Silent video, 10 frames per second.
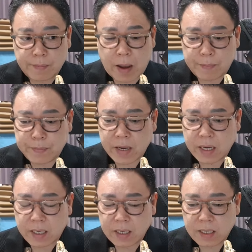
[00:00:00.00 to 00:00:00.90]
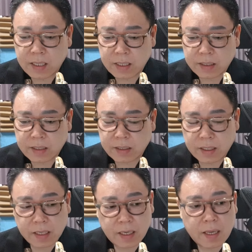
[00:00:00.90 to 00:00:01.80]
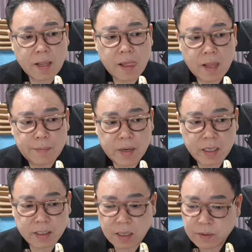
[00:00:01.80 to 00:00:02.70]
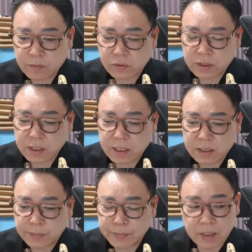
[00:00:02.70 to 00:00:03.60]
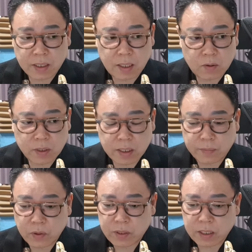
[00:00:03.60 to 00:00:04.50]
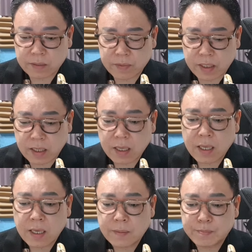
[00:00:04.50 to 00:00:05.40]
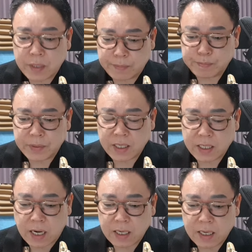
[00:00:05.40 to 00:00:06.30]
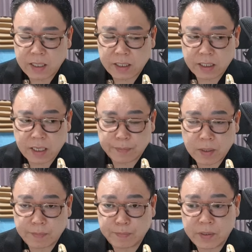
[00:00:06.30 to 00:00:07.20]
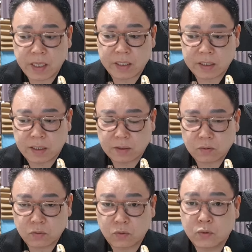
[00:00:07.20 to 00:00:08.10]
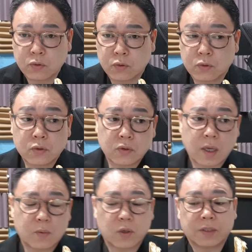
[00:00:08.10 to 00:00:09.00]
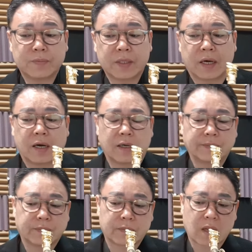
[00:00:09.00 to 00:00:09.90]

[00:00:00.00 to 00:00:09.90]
파파랄라 이래 되는데 파에 샵이 붙으니까 이제 피라고 제가 표현하겠습니다. 피피랄라 할 때 제가 피피에서 투두술을 해보겠습니다.